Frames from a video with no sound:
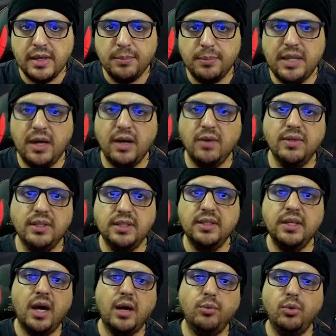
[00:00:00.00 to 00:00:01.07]
Bir de havanın
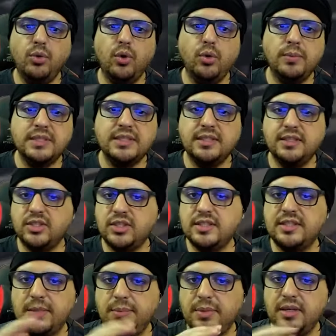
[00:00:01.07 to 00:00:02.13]
yağmurlu olması işte
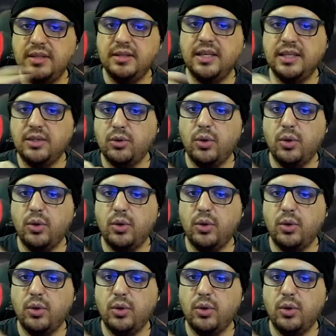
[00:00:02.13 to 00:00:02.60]
zeminindeki